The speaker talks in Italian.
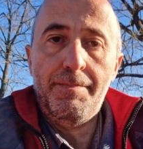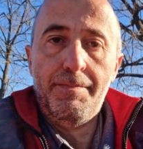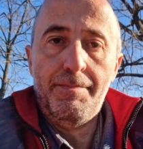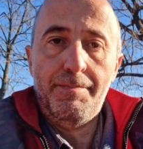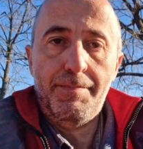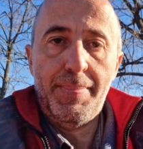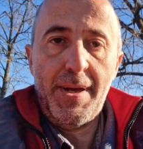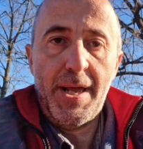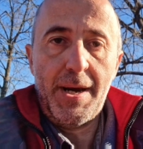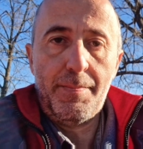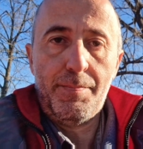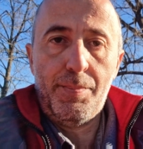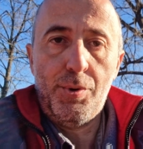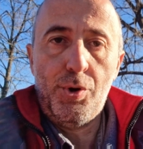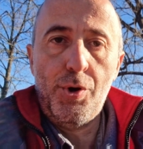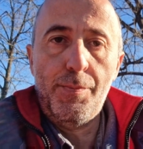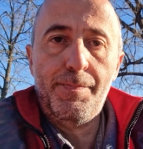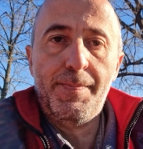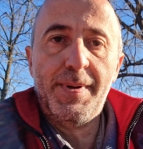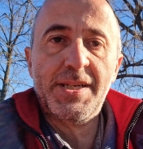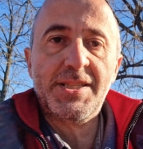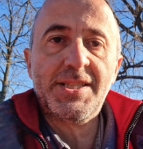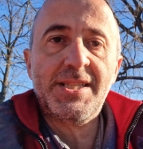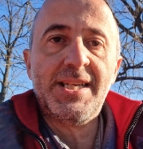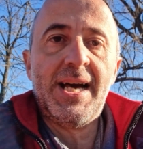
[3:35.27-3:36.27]
per poi
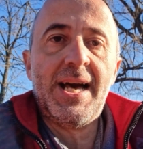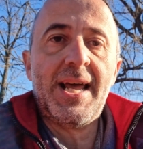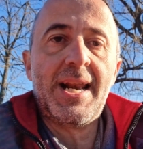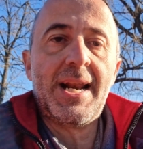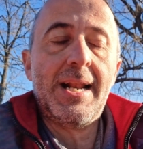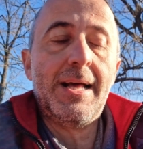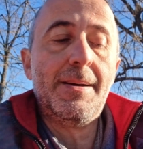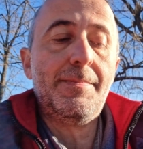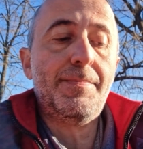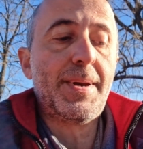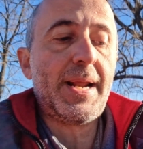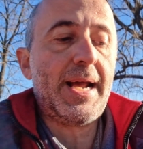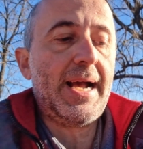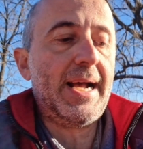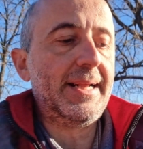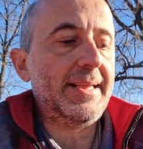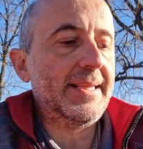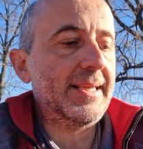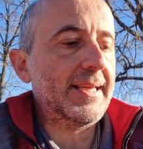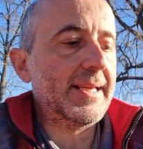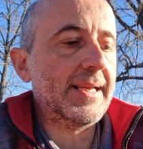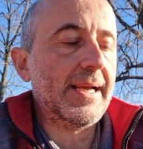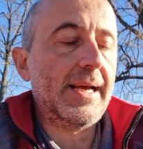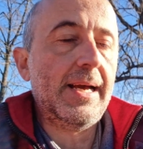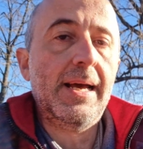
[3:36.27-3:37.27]
passare alla
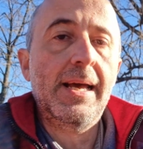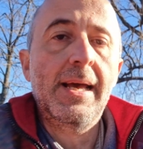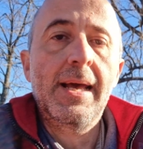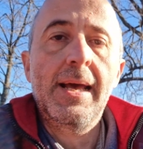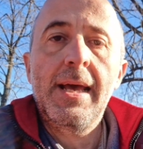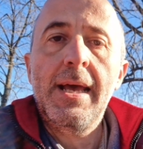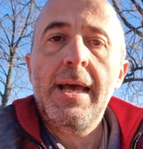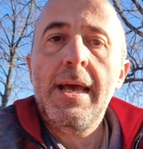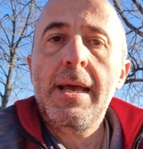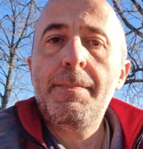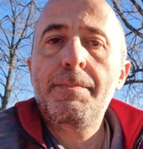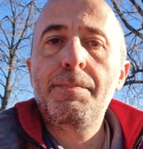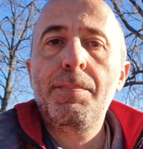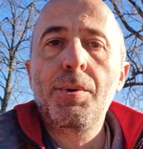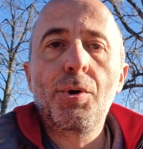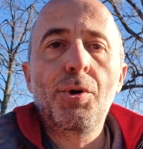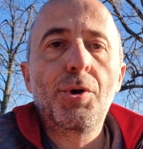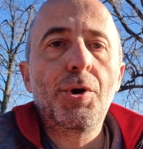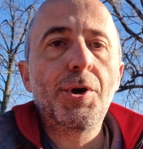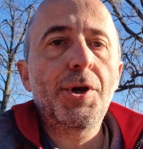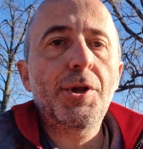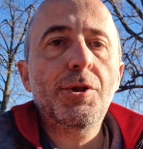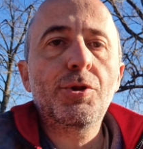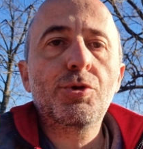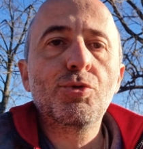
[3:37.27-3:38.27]
pratica e
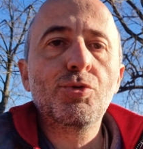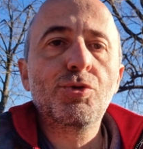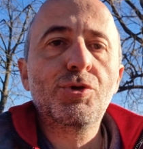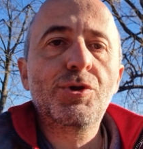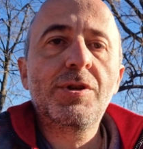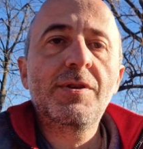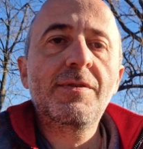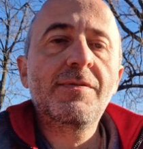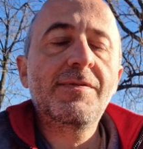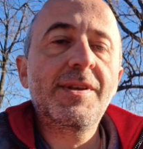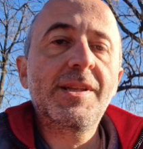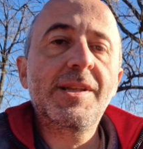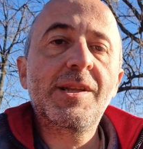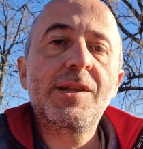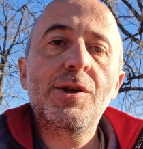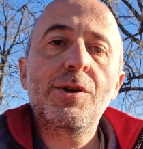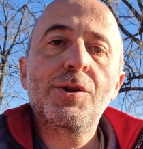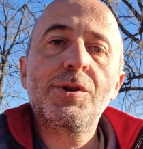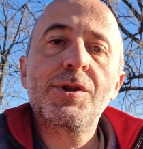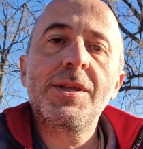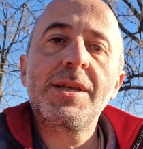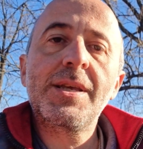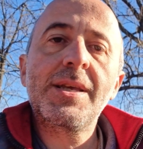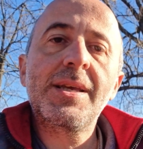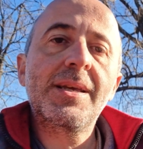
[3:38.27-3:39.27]
poi tutti i video
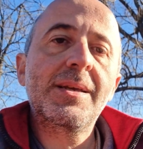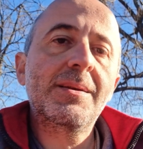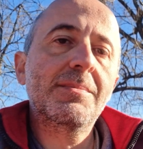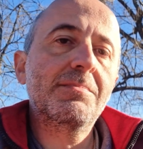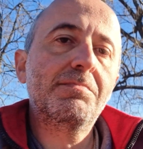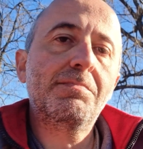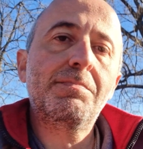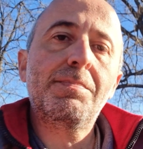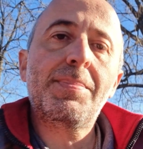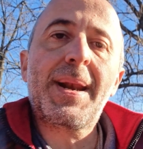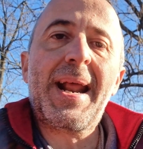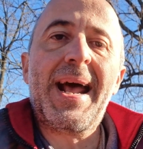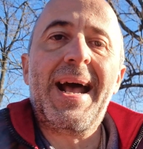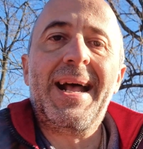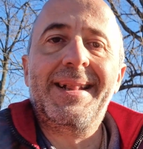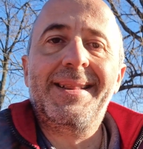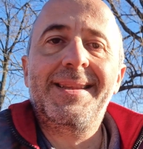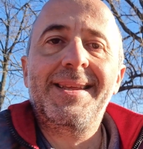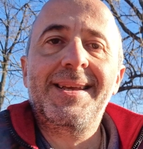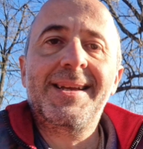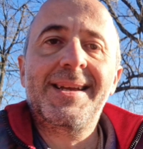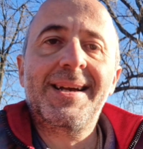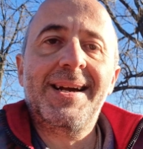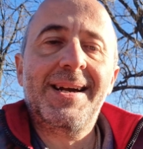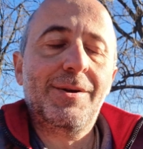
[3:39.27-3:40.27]
di
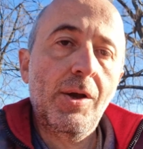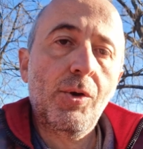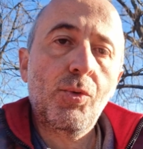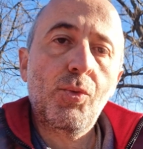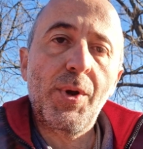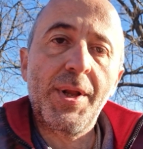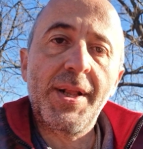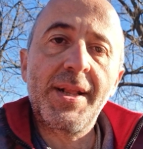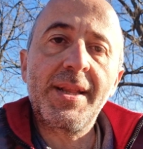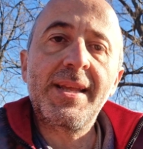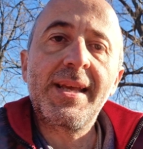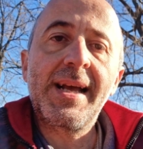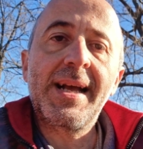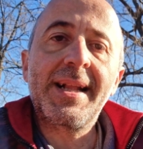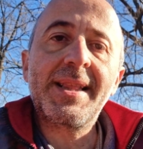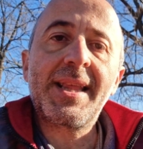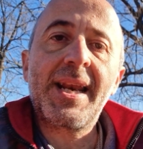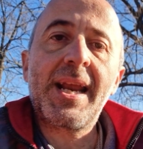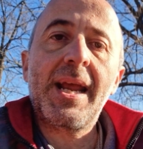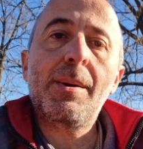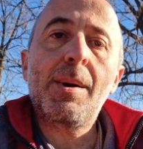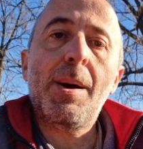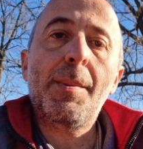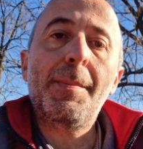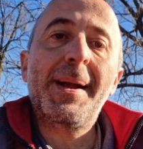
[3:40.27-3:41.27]
pratica, quindi
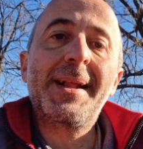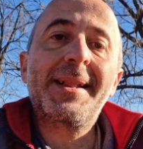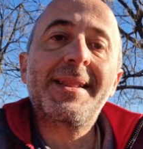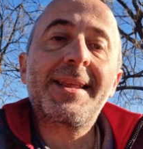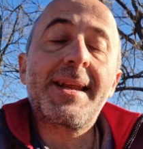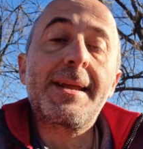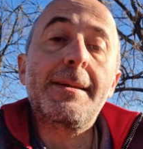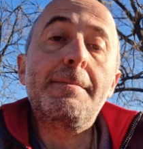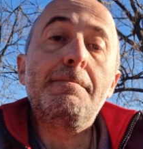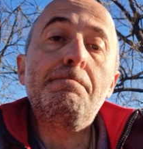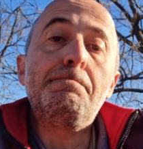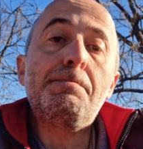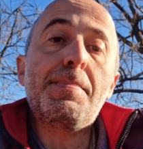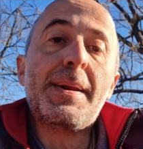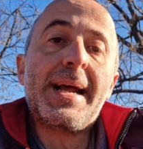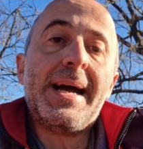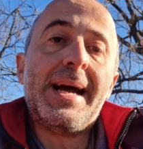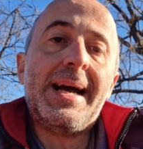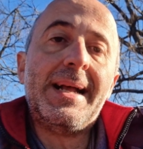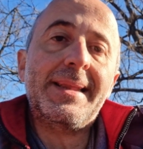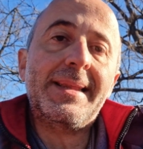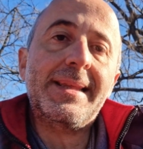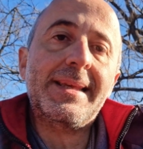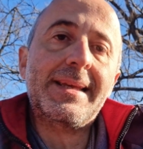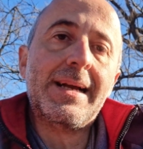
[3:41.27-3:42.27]
andremo a mettere in
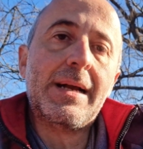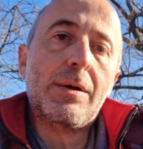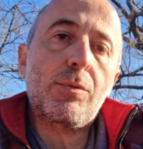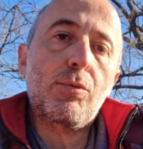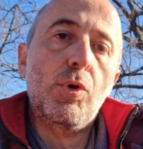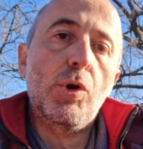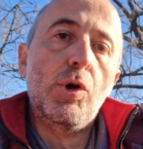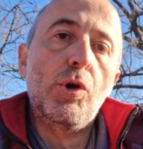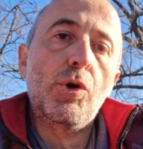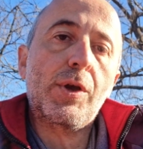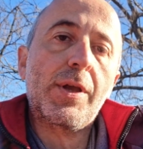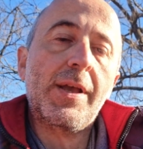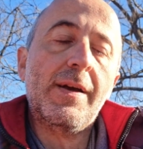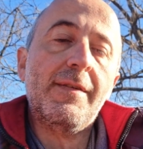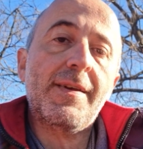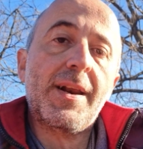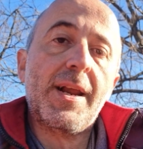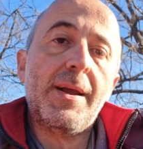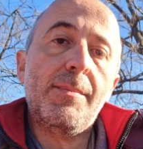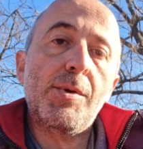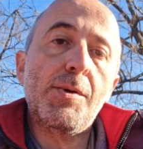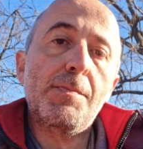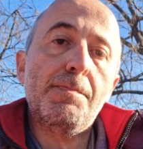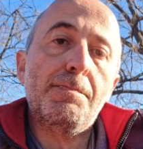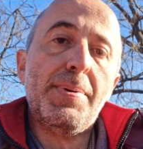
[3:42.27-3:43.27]
pratica quello che
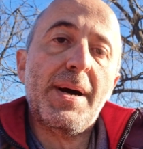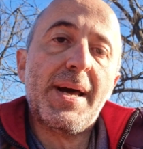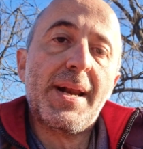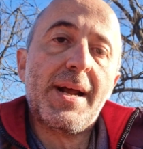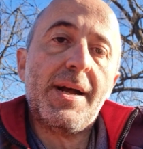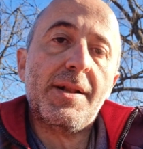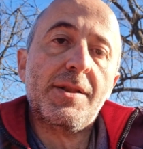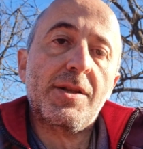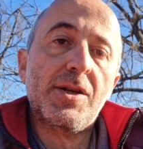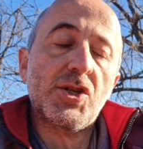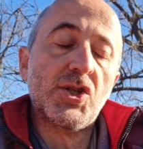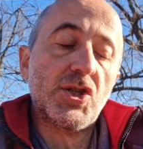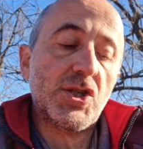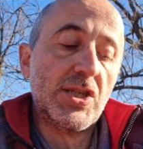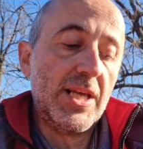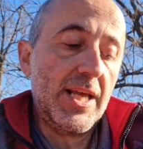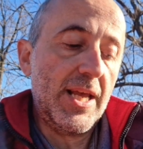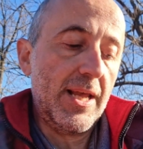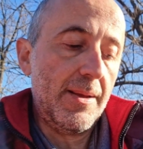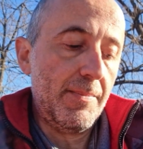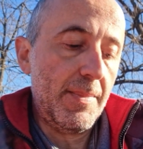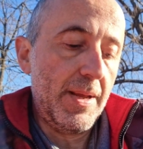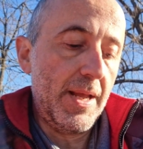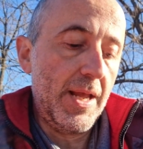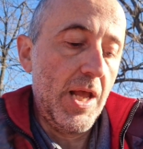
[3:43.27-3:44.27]
avremo imparato
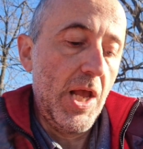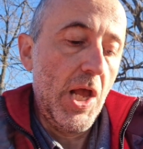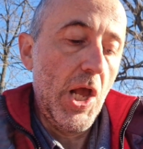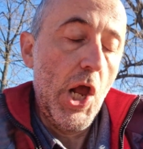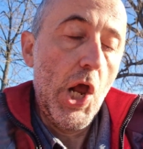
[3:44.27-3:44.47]
assieme.